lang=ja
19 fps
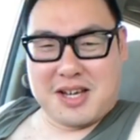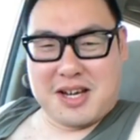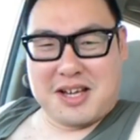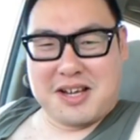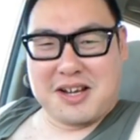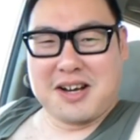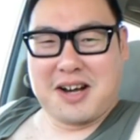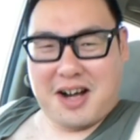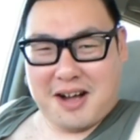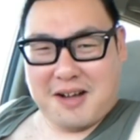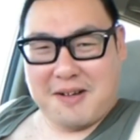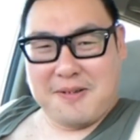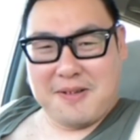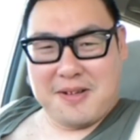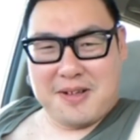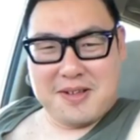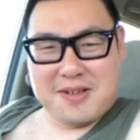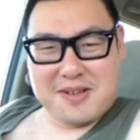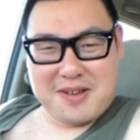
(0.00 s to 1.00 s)
心眼か、
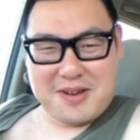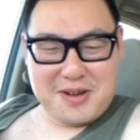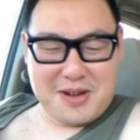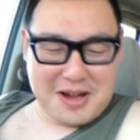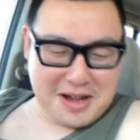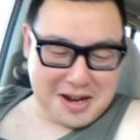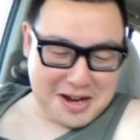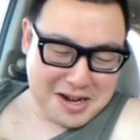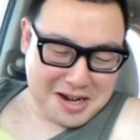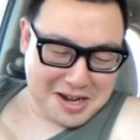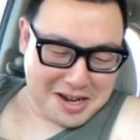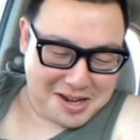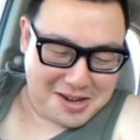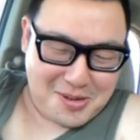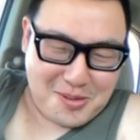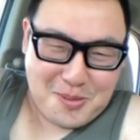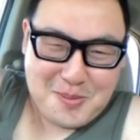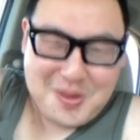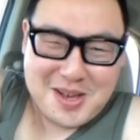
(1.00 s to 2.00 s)
あ
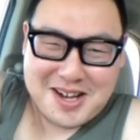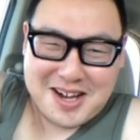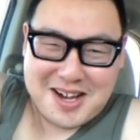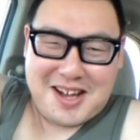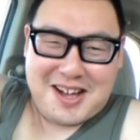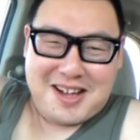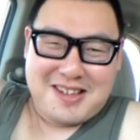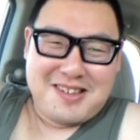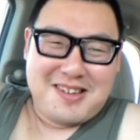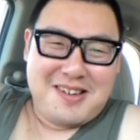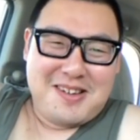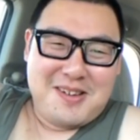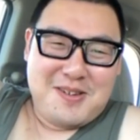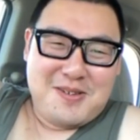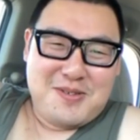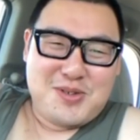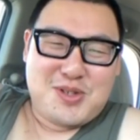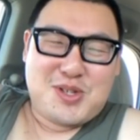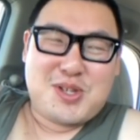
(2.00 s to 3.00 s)
れ両目か。
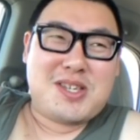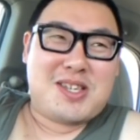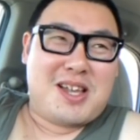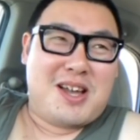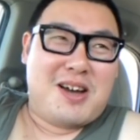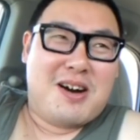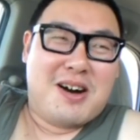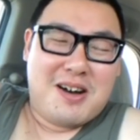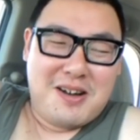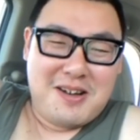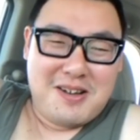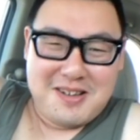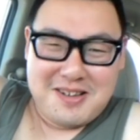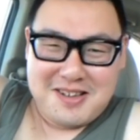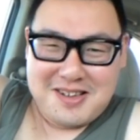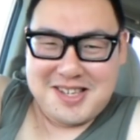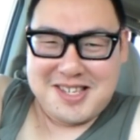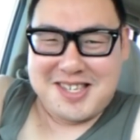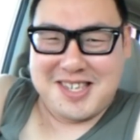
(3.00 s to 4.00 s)
臼井さん
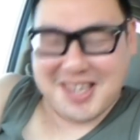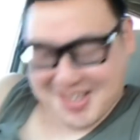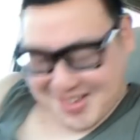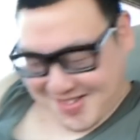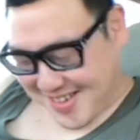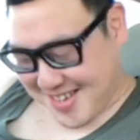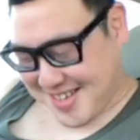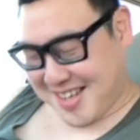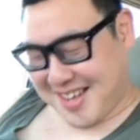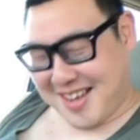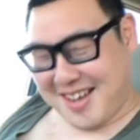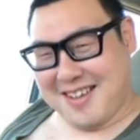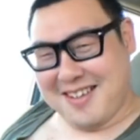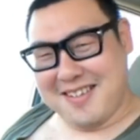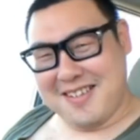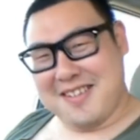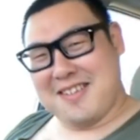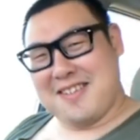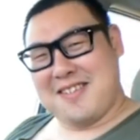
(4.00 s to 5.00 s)
失礼しました。
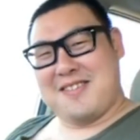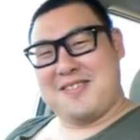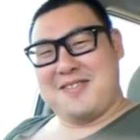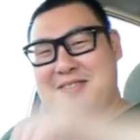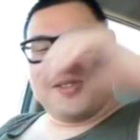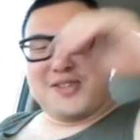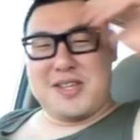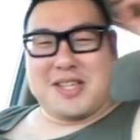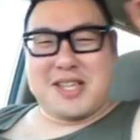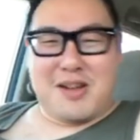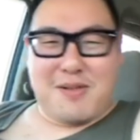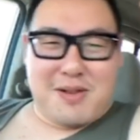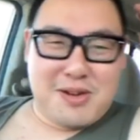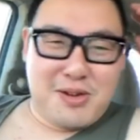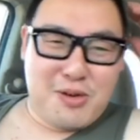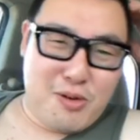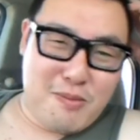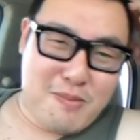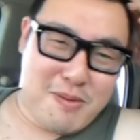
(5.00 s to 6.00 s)
臼井
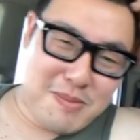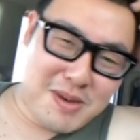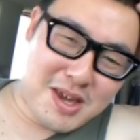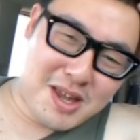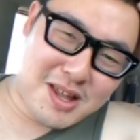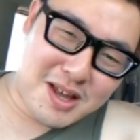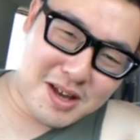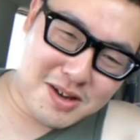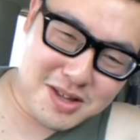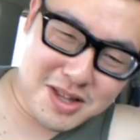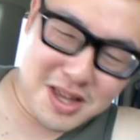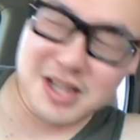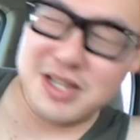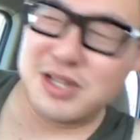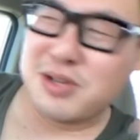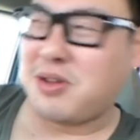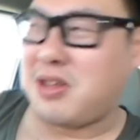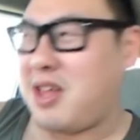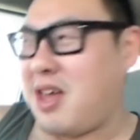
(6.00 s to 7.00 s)
さんは両目見えなく
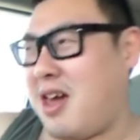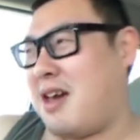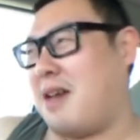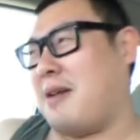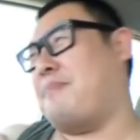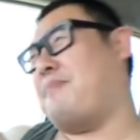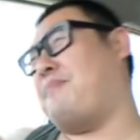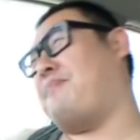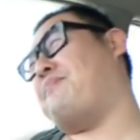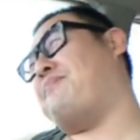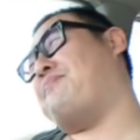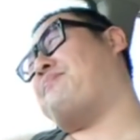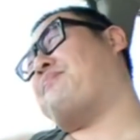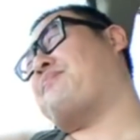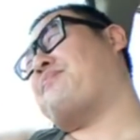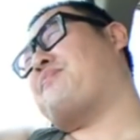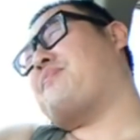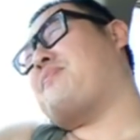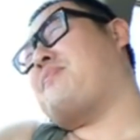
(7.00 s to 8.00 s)
て、それで
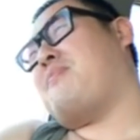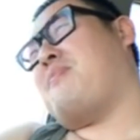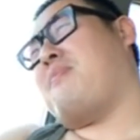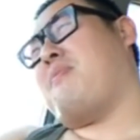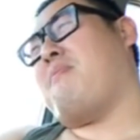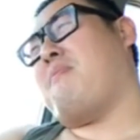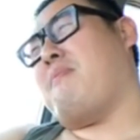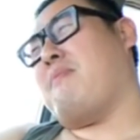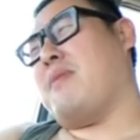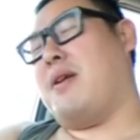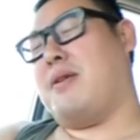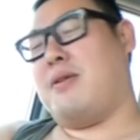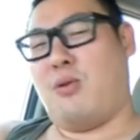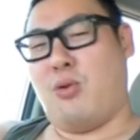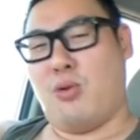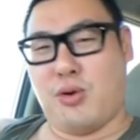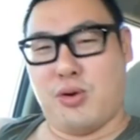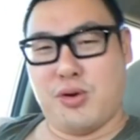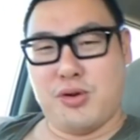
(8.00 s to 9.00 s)

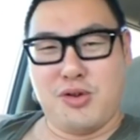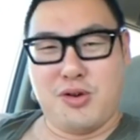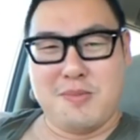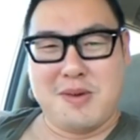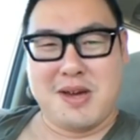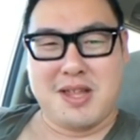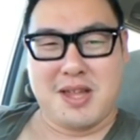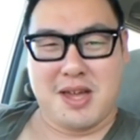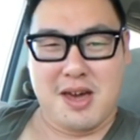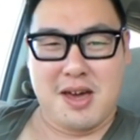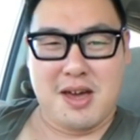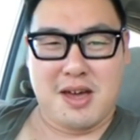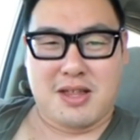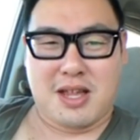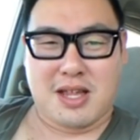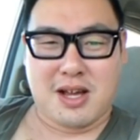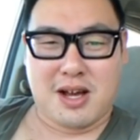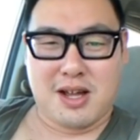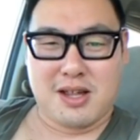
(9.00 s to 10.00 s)
心の目
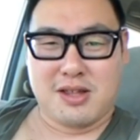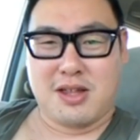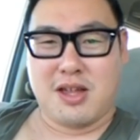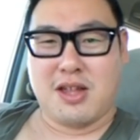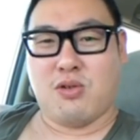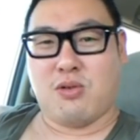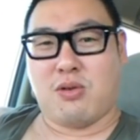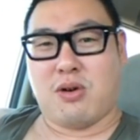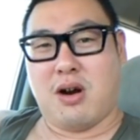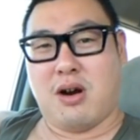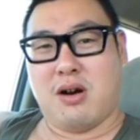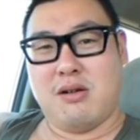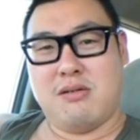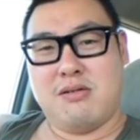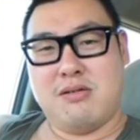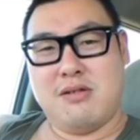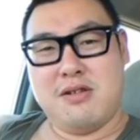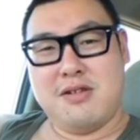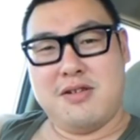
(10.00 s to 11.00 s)
で戦ってんのか。
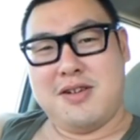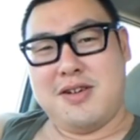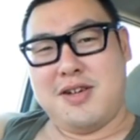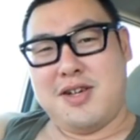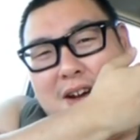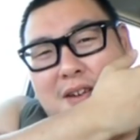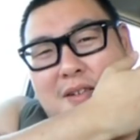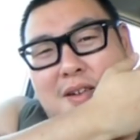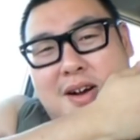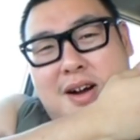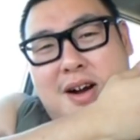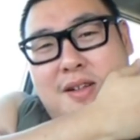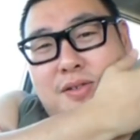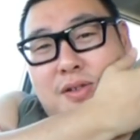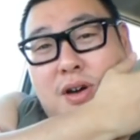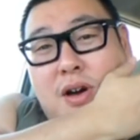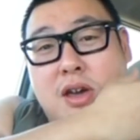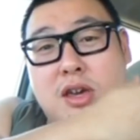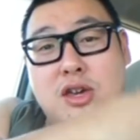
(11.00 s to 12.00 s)
誰かわ
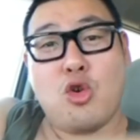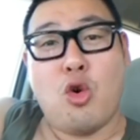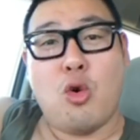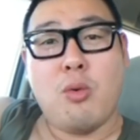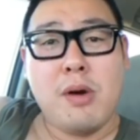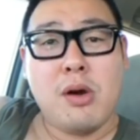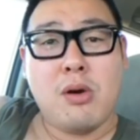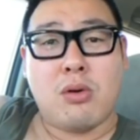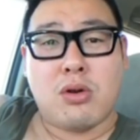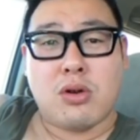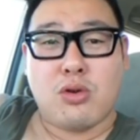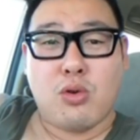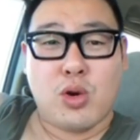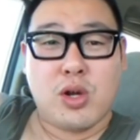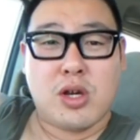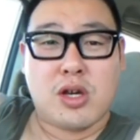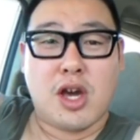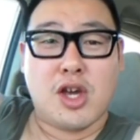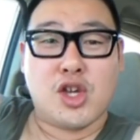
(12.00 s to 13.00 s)
かんない、読めよ
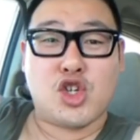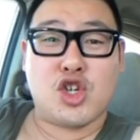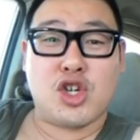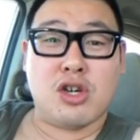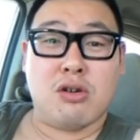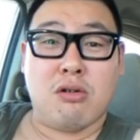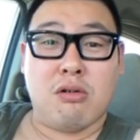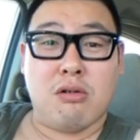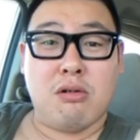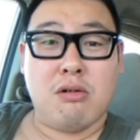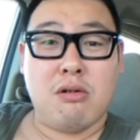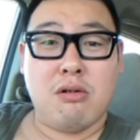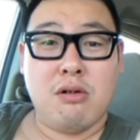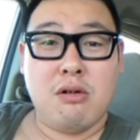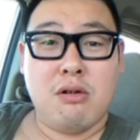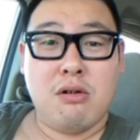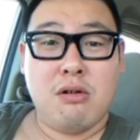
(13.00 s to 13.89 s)
ルローニケンシンよ